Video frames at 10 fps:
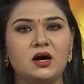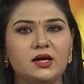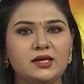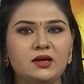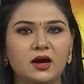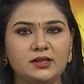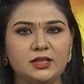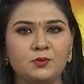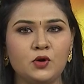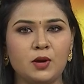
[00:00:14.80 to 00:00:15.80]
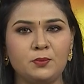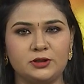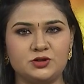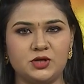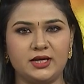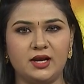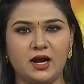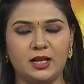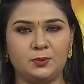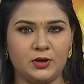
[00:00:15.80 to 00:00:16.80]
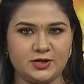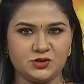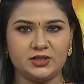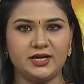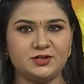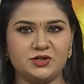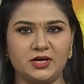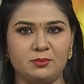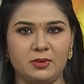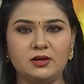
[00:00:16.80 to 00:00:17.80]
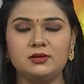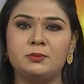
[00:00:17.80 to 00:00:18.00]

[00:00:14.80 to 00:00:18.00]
அஇஅதிமுக பொதுச் செயலாளர் புரட்சித்தாய் சின்னம்மா